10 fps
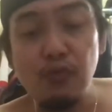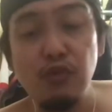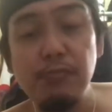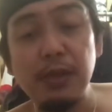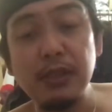
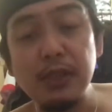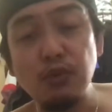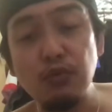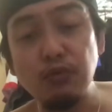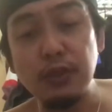di bata
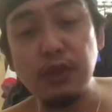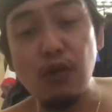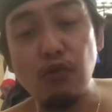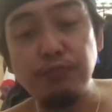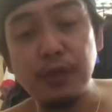surutan
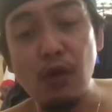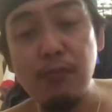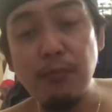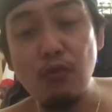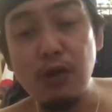nyo oh. o
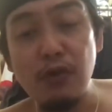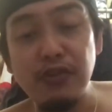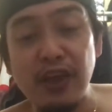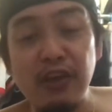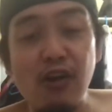
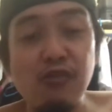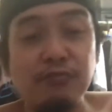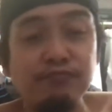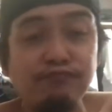mapukawan yo.